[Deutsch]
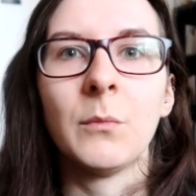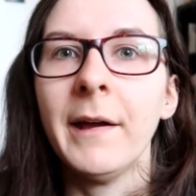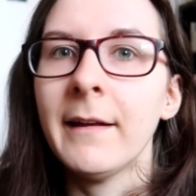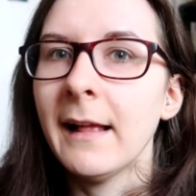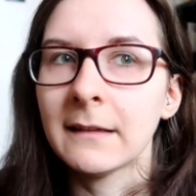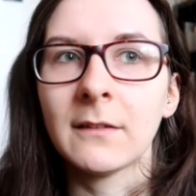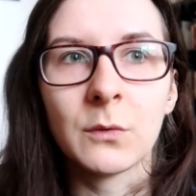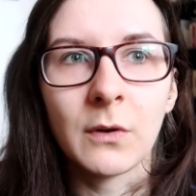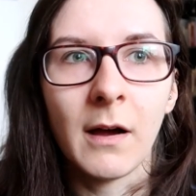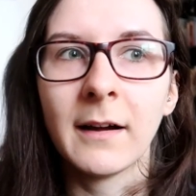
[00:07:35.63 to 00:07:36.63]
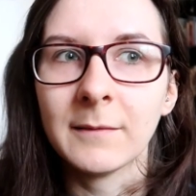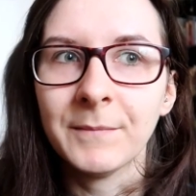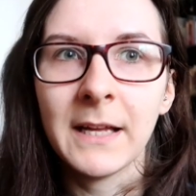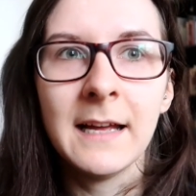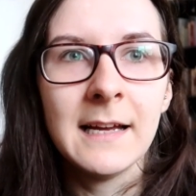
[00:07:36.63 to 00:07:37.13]
zu meinen Eltern zu
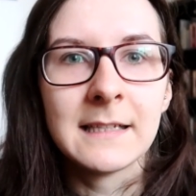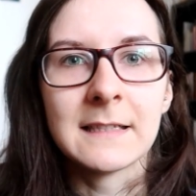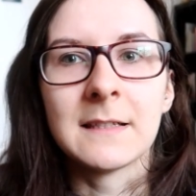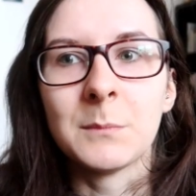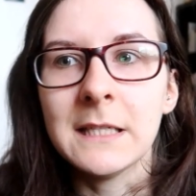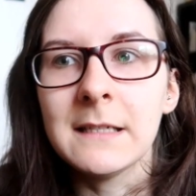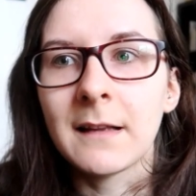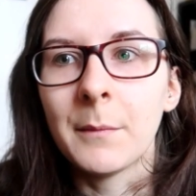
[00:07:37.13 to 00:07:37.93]
tragen, das ist mir nichts.